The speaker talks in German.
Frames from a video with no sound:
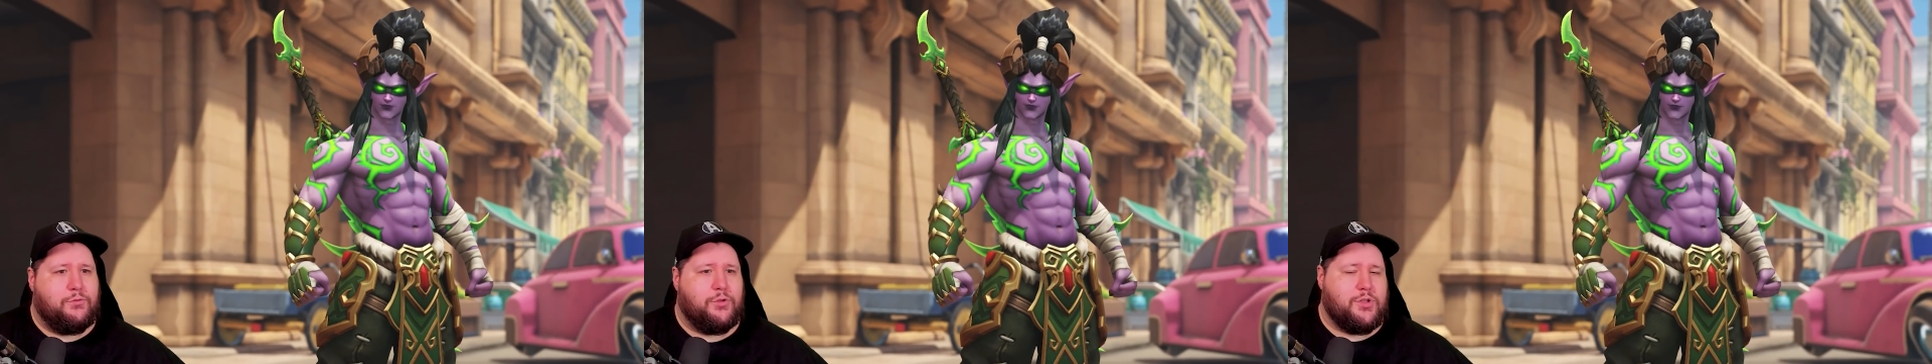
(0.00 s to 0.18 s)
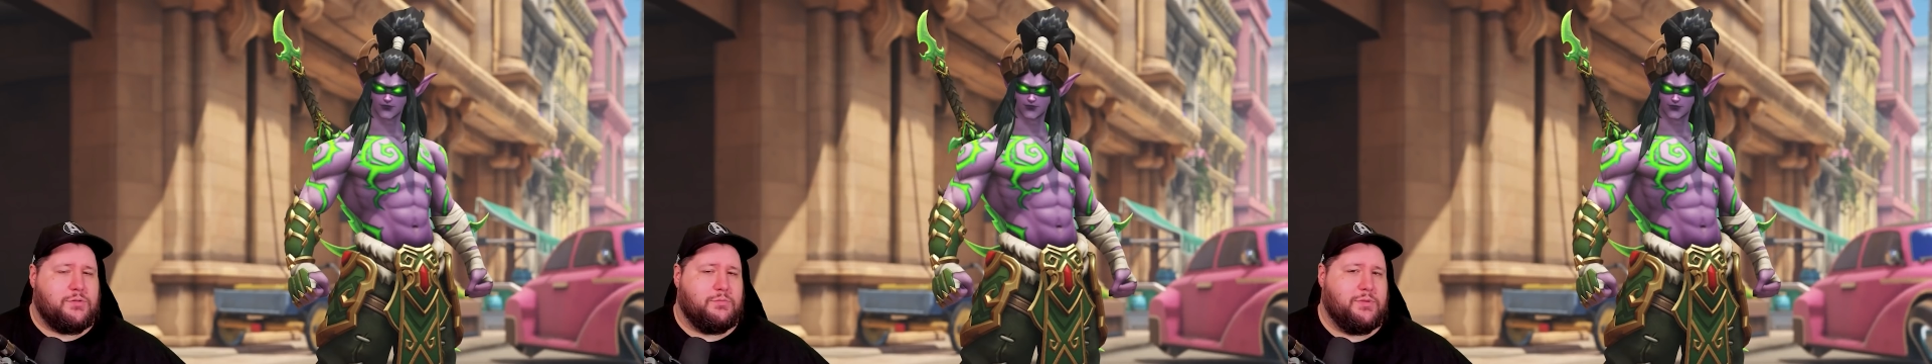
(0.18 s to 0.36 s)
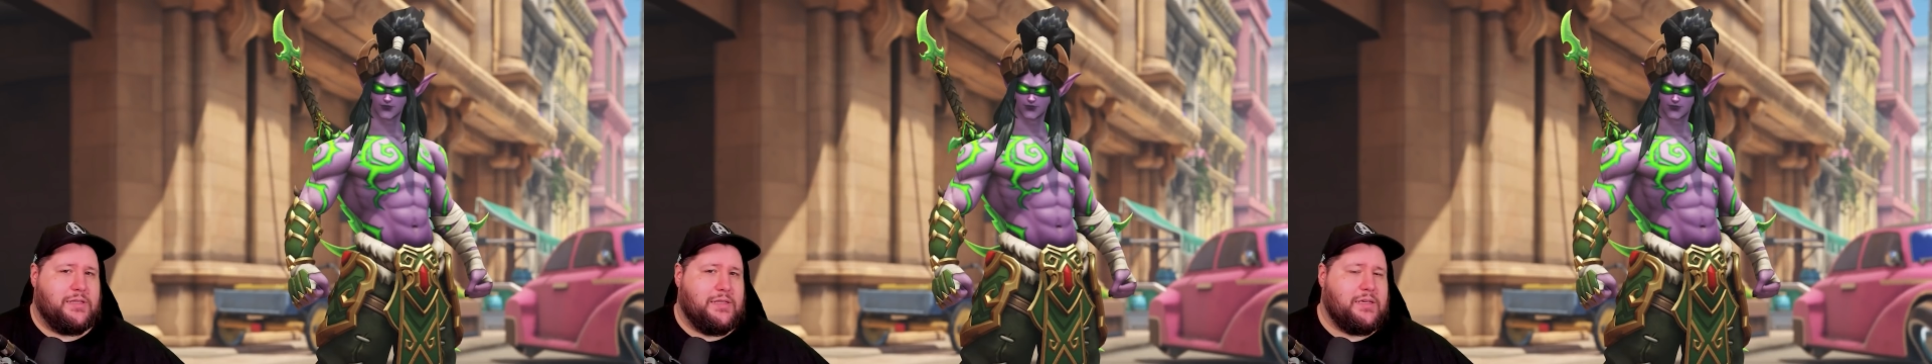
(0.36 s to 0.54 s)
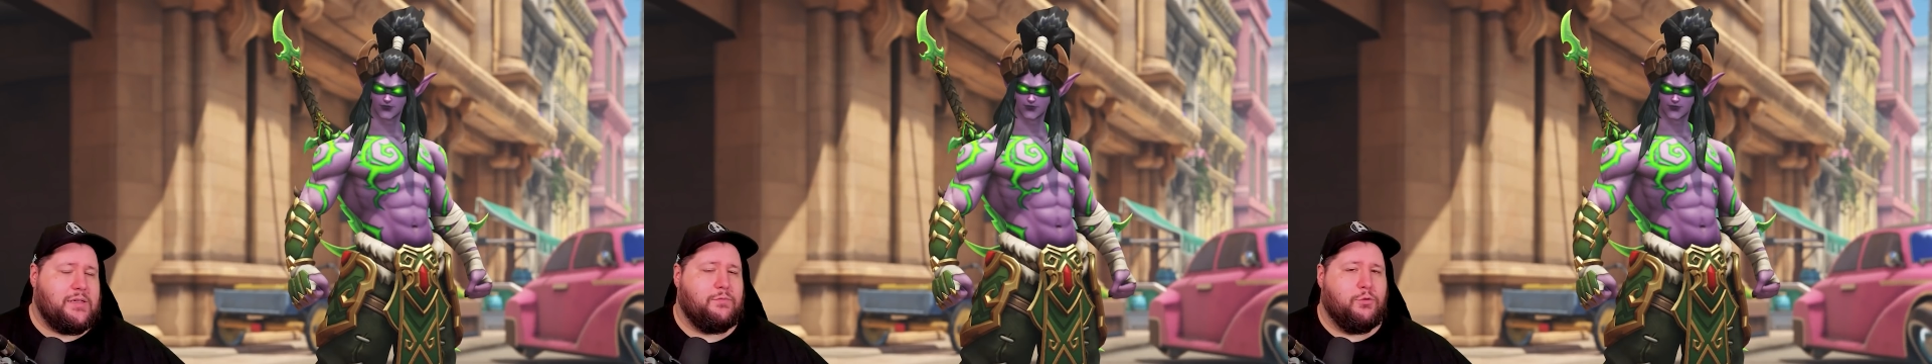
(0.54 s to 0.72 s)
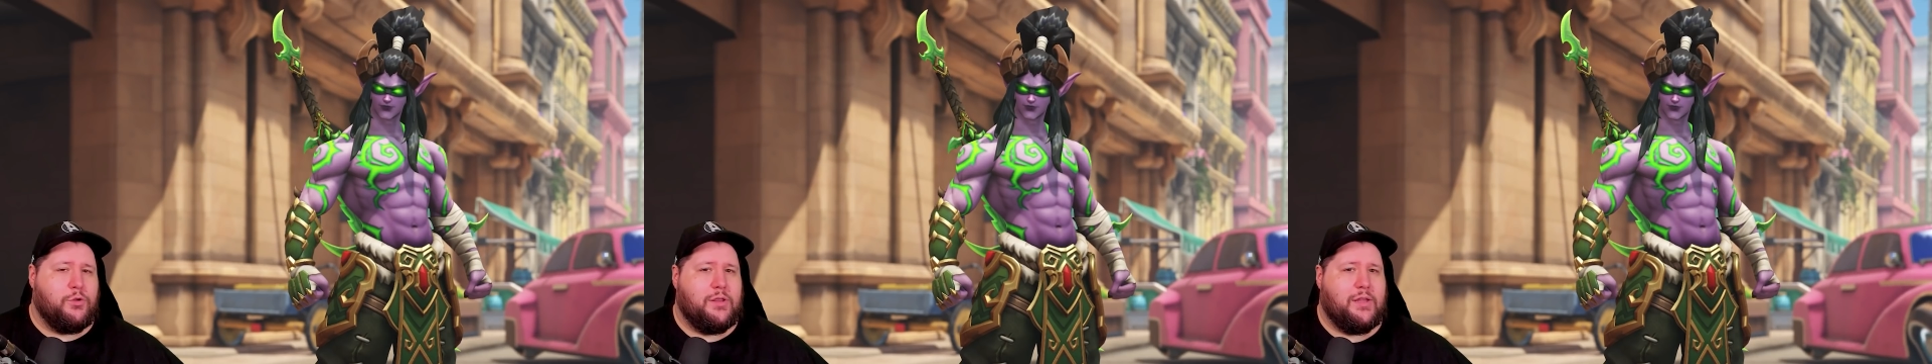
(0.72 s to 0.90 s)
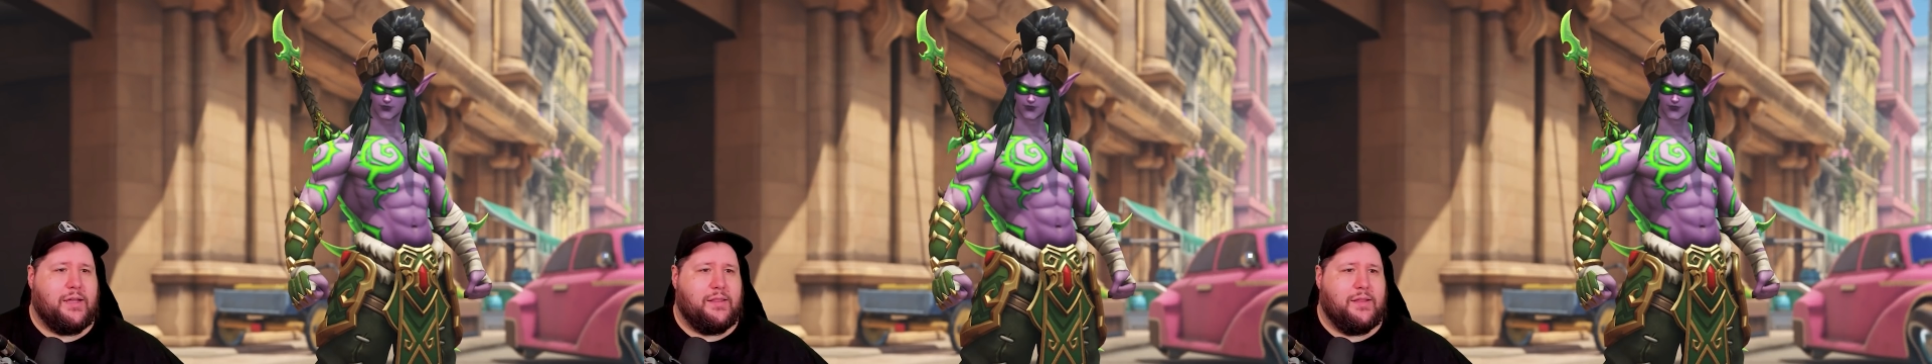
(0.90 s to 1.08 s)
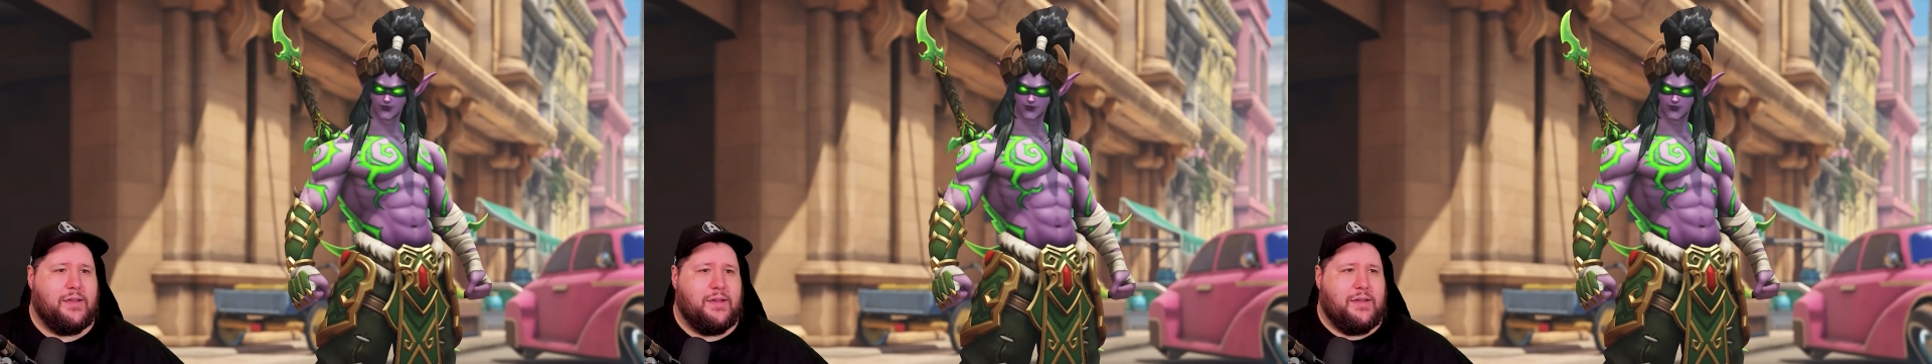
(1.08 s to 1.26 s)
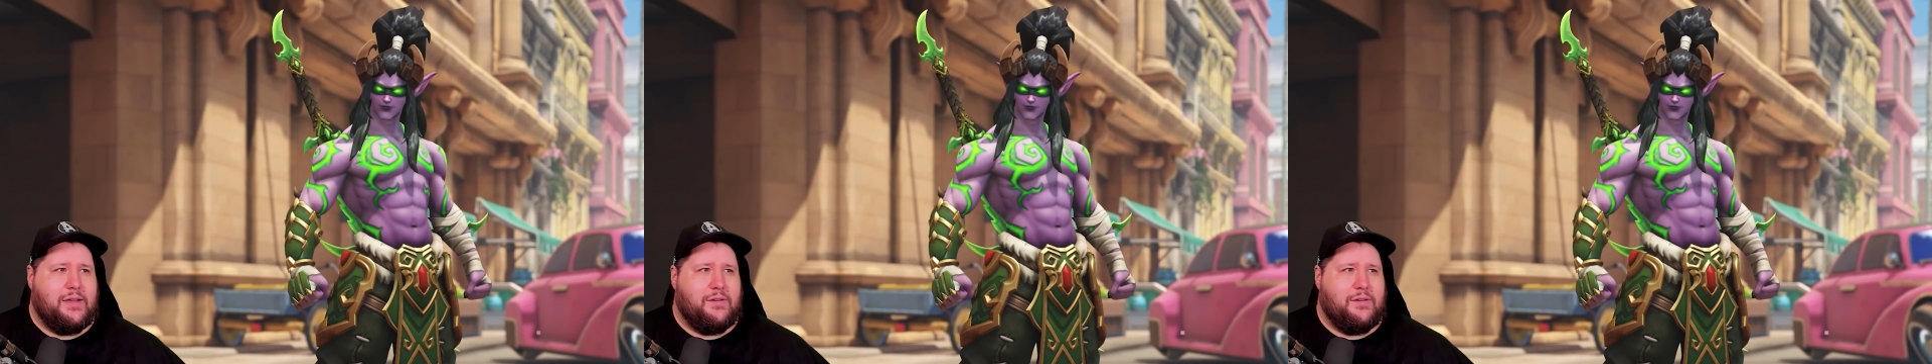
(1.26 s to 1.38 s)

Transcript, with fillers: würde es mich nicht wundern,